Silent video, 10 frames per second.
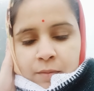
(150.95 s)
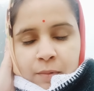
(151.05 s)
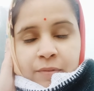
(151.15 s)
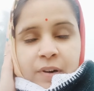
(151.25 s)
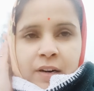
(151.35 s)

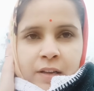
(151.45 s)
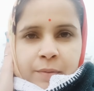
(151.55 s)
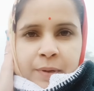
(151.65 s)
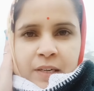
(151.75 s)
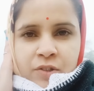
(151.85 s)
मफलर नहीं है
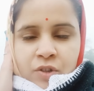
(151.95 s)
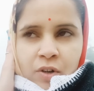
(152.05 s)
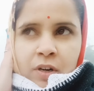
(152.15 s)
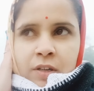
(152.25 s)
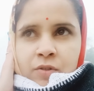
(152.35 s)
मेरा
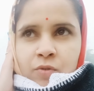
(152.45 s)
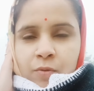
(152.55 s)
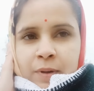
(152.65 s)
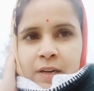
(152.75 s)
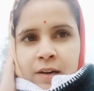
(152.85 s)
स्टॉल है इसको
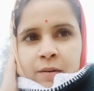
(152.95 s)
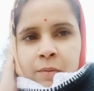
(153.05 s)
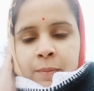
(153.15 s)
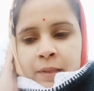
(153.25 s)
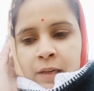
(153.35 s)
मैंने कान
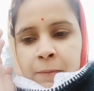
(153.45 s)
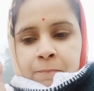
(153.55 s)
में बांधा